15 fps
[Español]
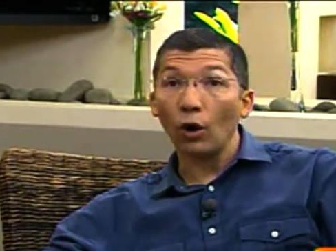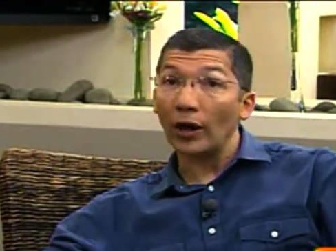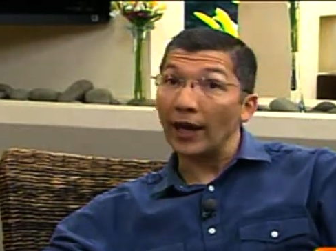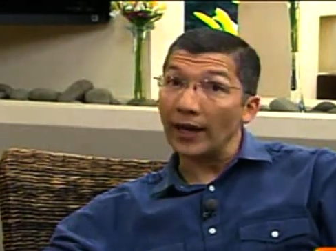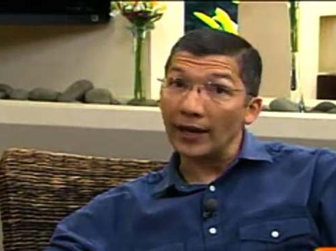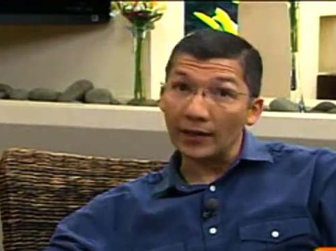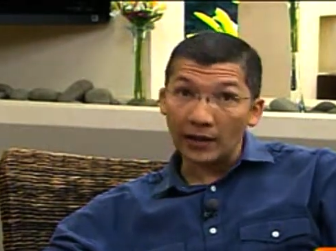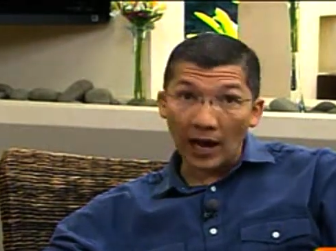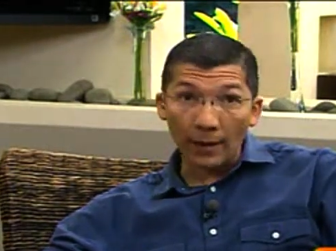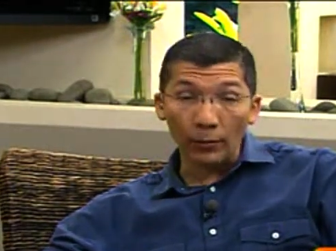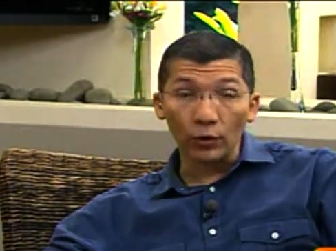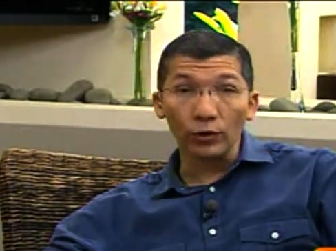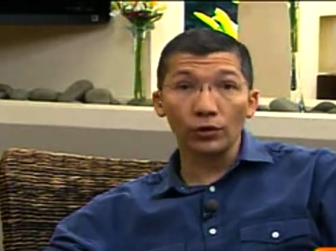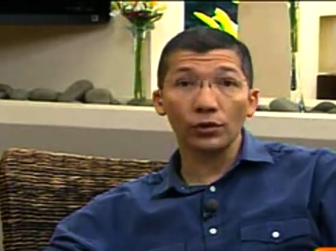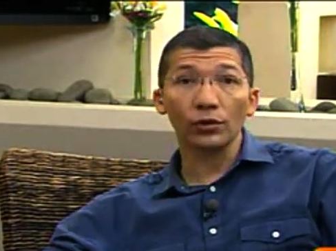o que
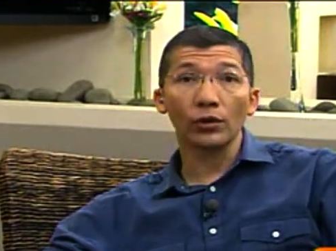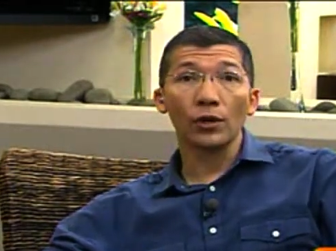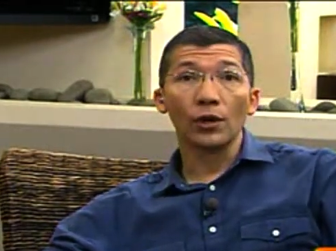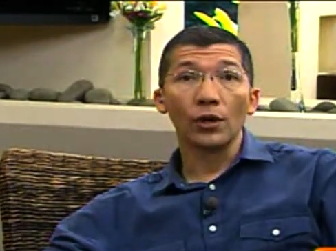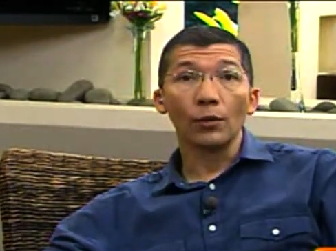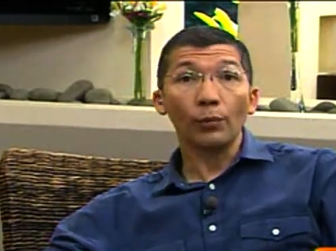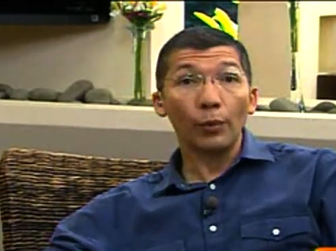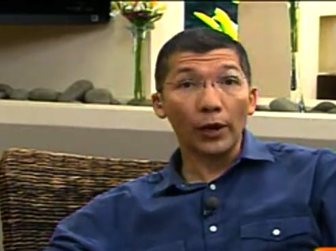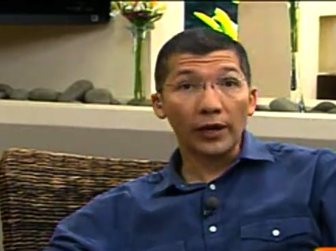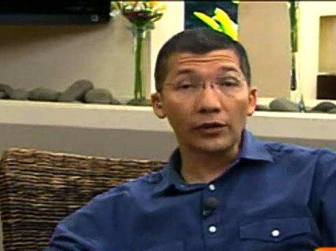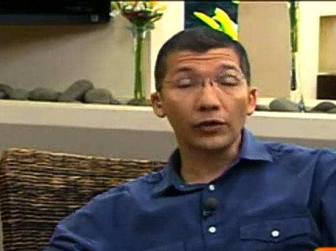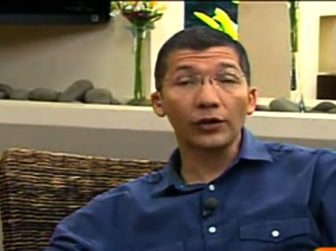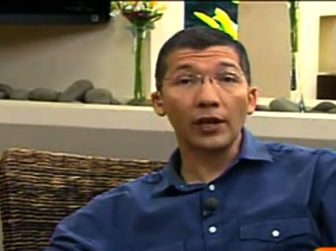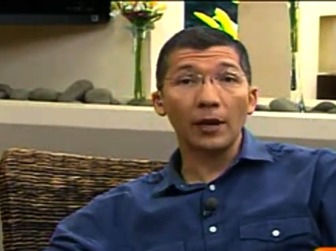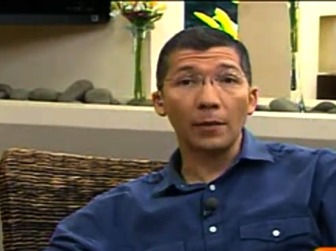quitamos por
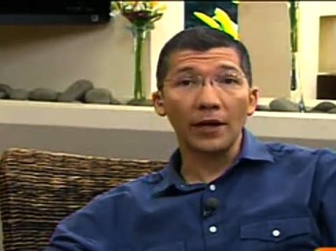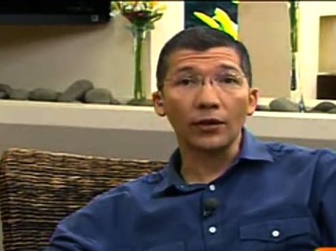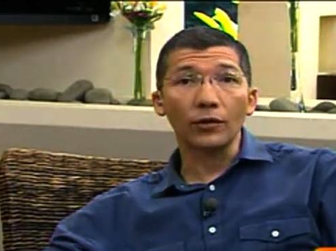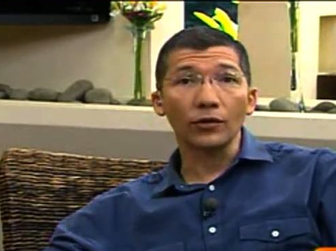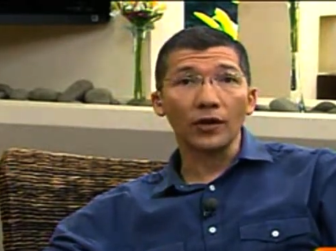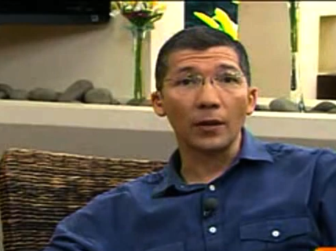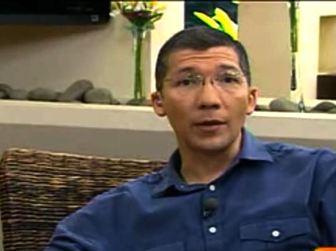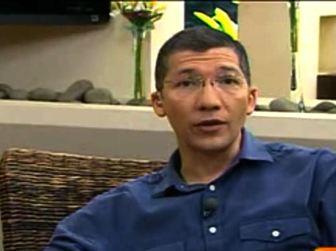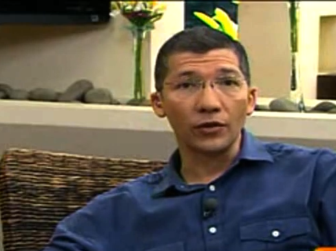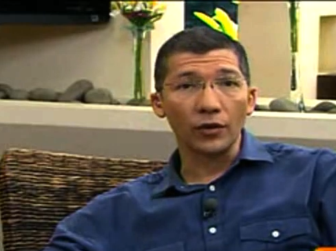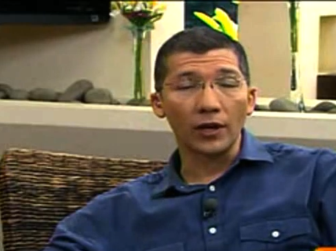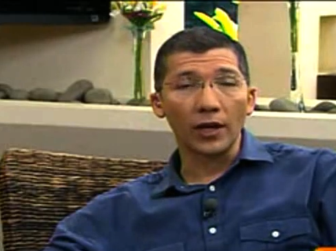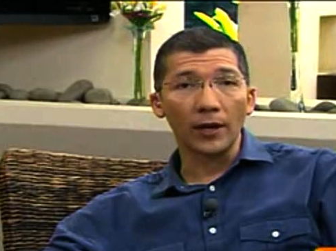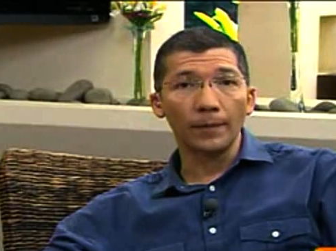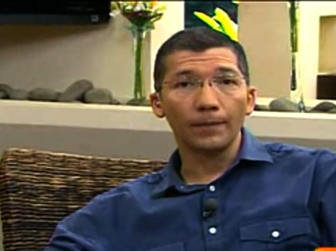esos elementos que
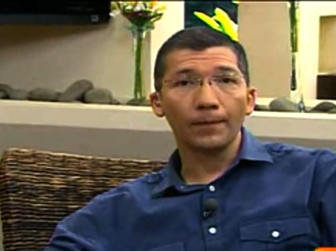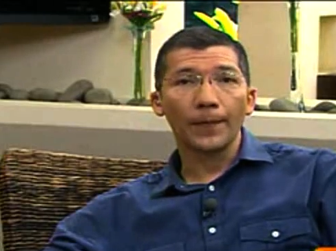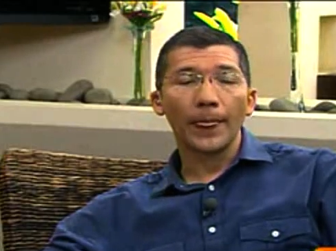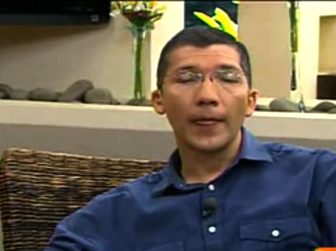mencioné.